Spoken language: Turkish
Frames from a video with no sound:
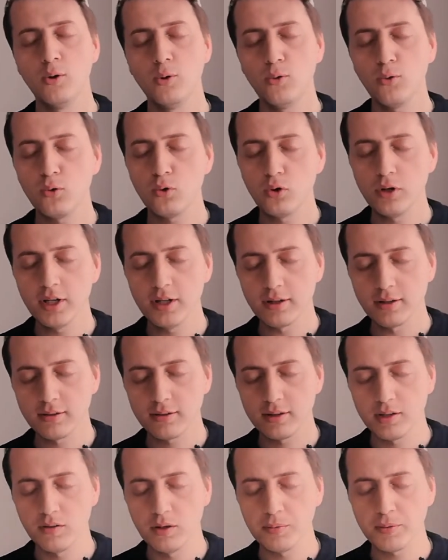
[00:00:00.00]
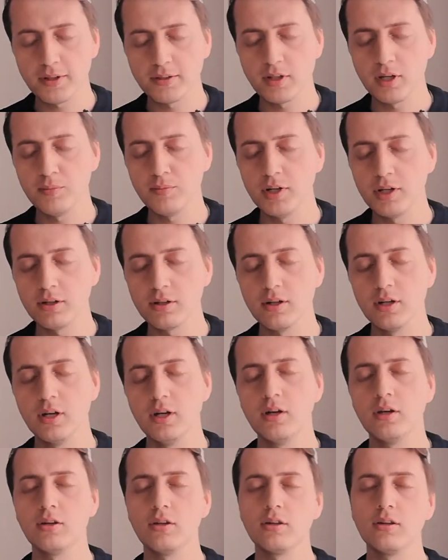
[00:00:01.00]
Okuyarak sevap kazanmak
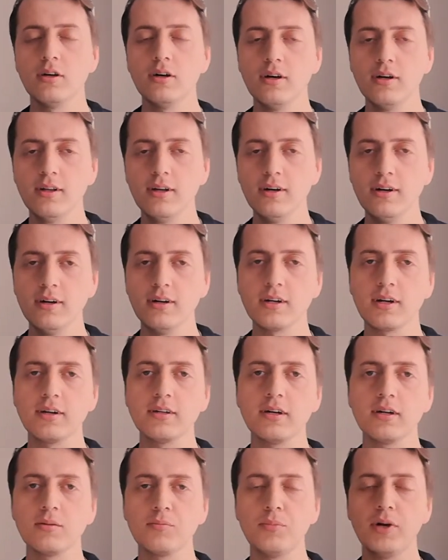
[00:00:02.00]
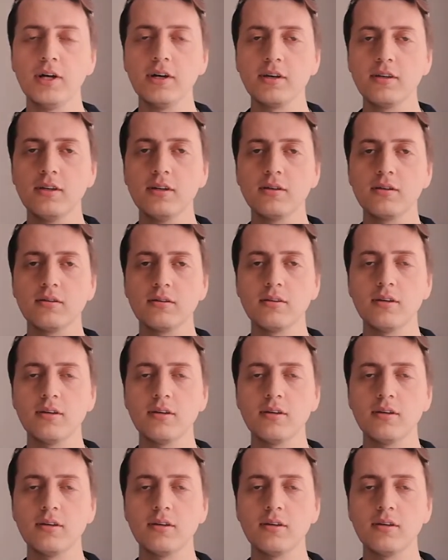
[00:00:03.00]
dağlar kadar belki de